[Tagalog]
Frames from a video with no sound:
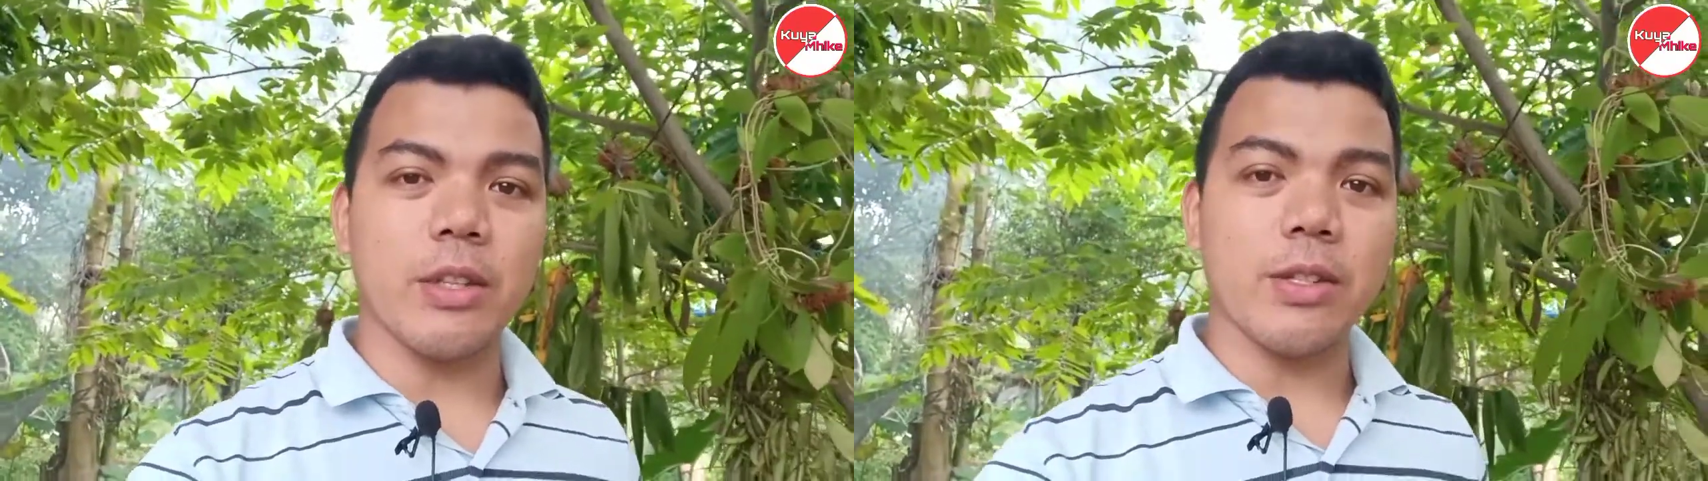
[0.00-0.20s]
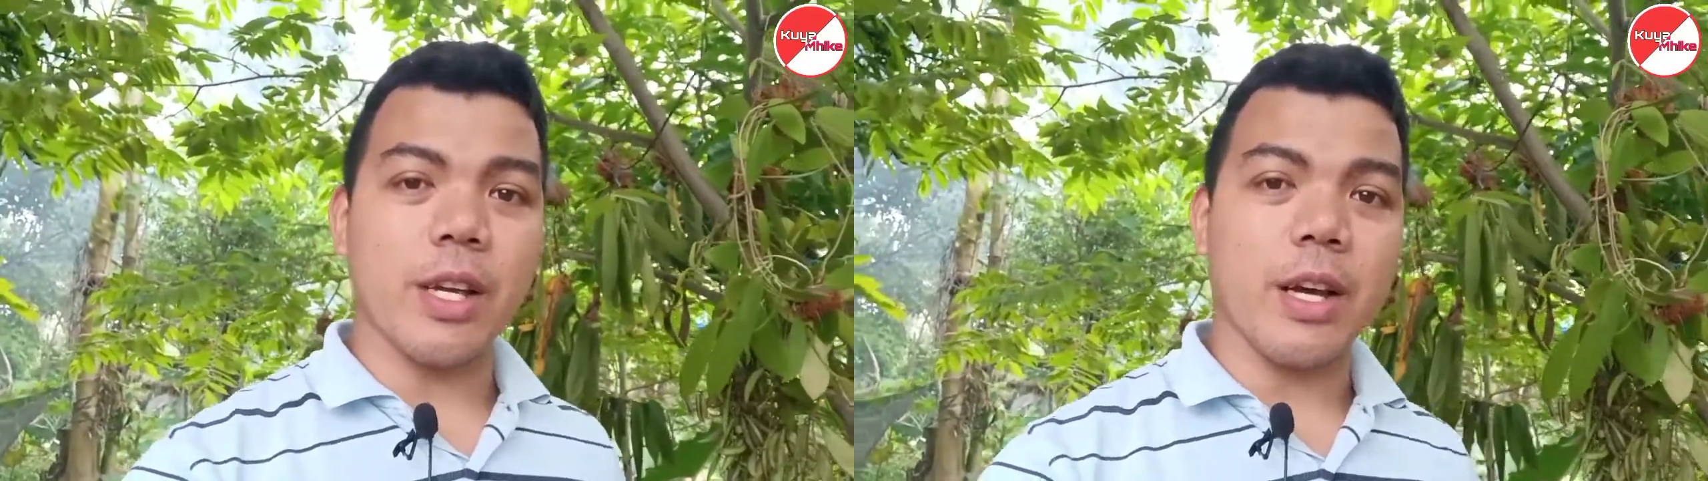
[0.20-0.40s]

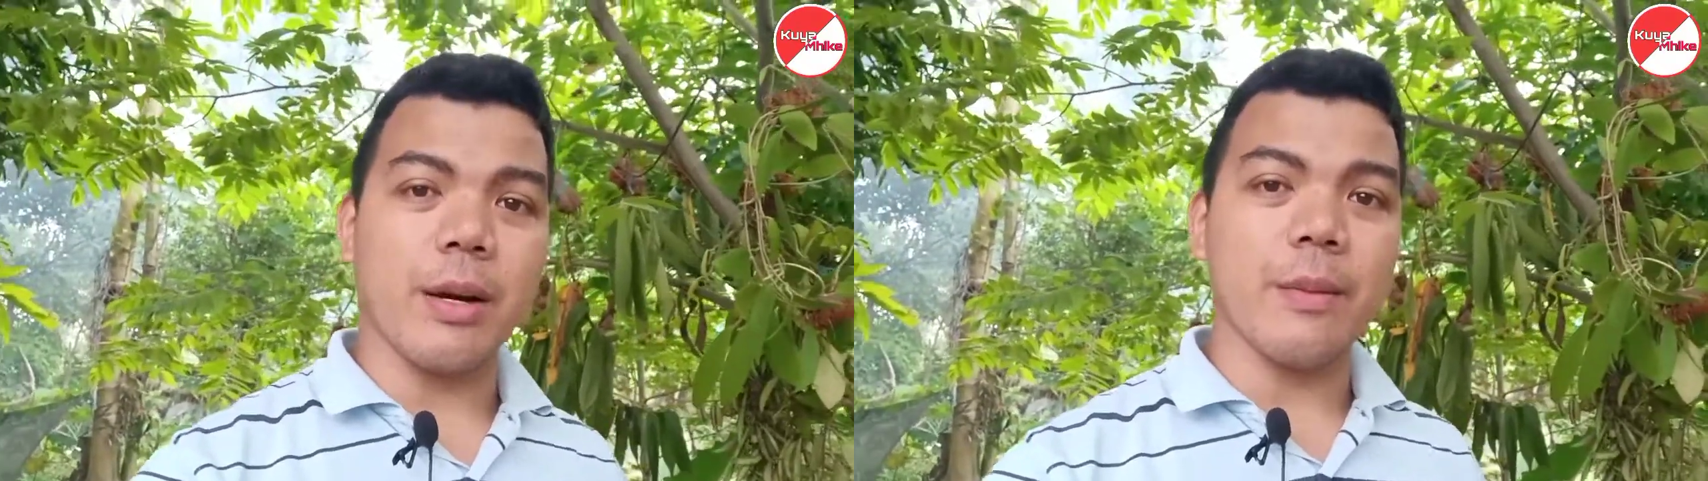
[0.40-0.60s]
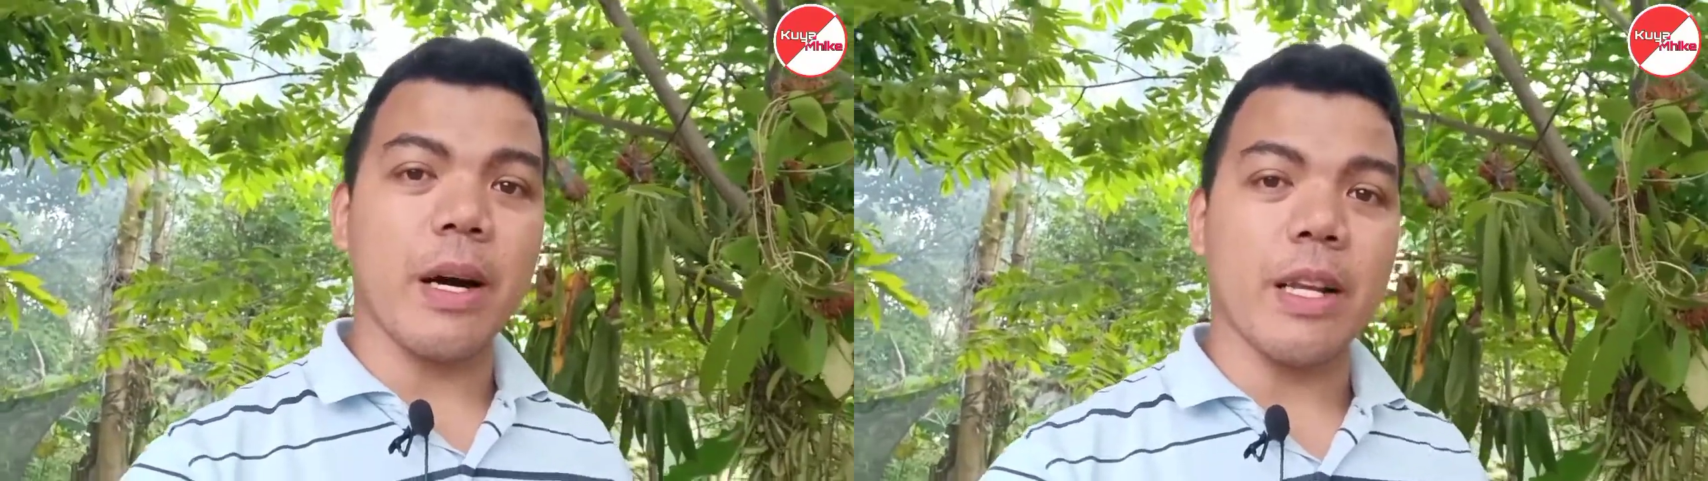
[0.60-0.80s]
dito
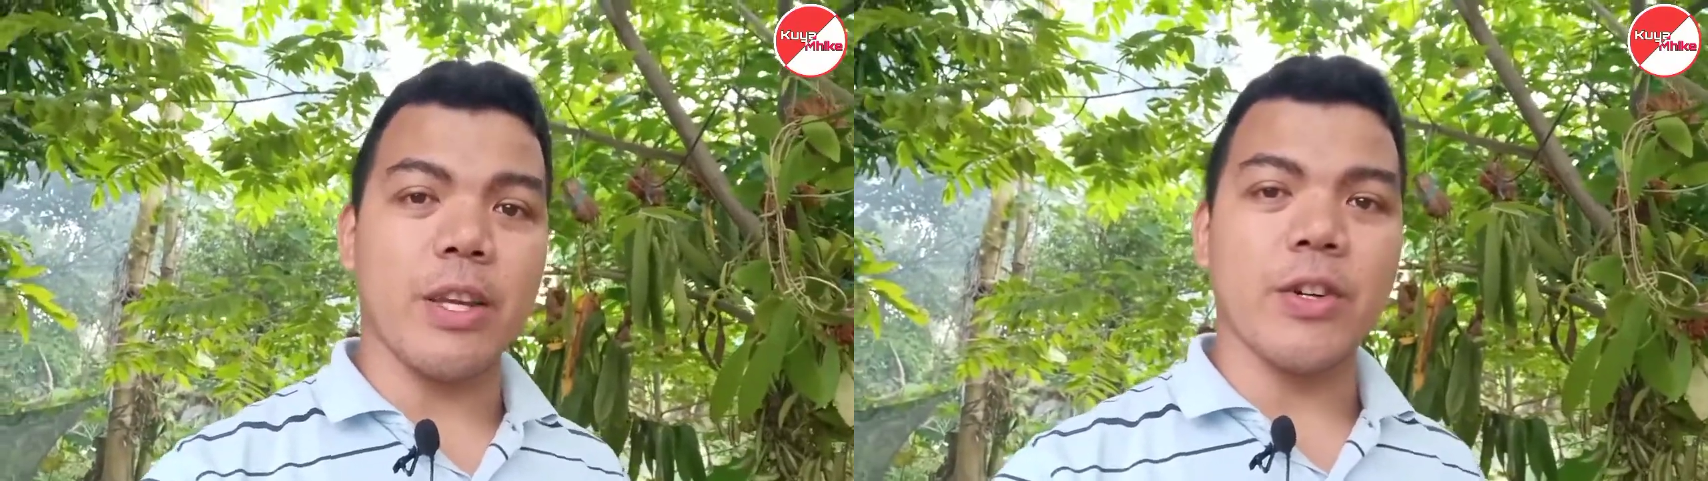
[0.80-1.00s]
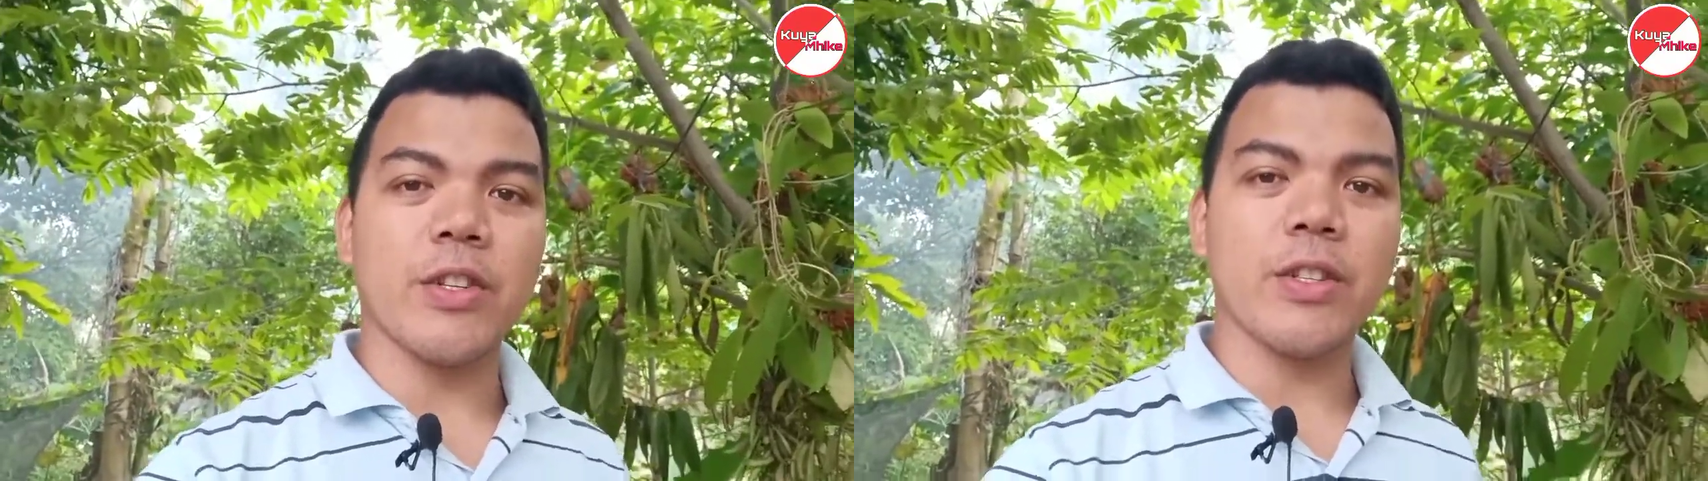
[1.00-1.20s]
sa
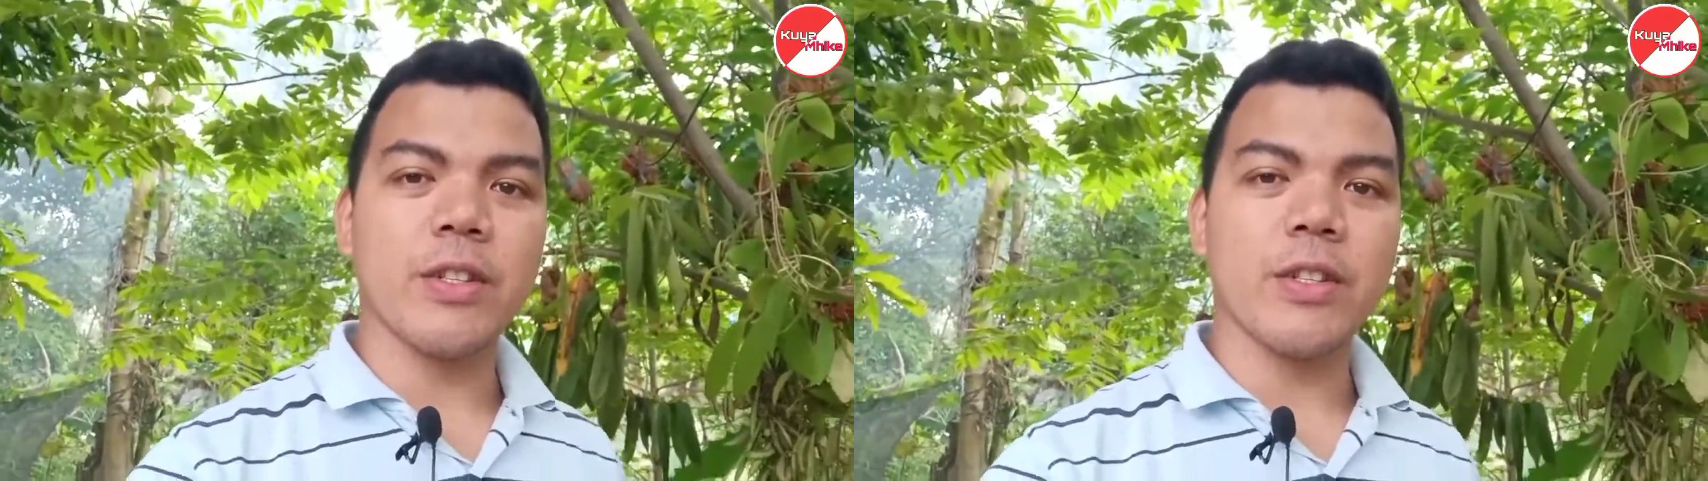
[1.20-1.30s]
baryo.